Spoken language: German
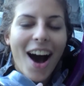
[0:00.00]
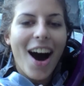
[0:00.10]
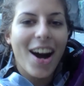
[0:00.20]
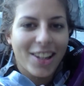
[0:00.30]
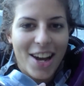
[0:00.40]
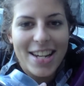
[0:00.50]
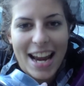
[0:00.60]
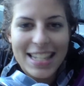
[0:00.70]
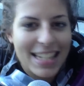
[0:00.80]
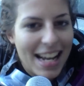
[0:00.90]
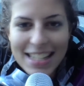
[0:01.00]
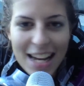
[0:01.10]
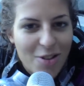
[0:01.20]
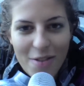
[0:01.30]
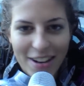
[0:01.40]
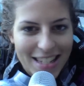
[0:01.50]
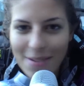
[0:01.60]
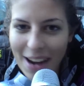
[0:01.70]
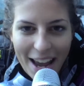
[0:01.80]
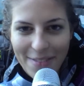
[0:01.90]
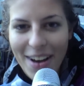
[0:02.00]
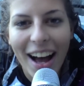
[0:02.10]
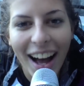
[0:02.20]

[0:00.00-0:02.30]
oh, könnte eigentlich die ganze Zeit nur im Wasser bleiben.